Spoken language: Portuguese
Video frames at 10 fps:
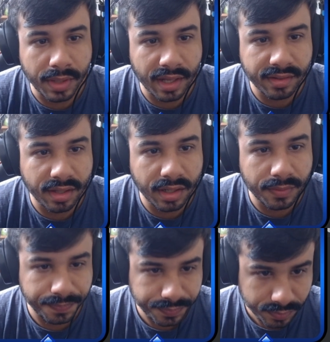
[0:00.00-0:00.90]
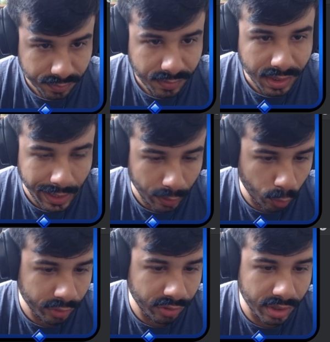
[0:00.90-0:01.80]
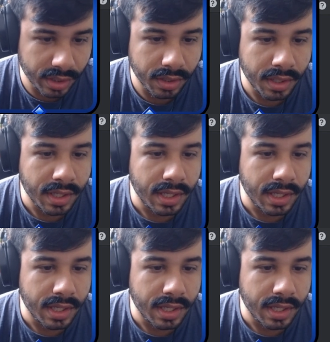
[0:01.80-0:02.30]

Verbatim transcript: é essa, né? É lua cheia.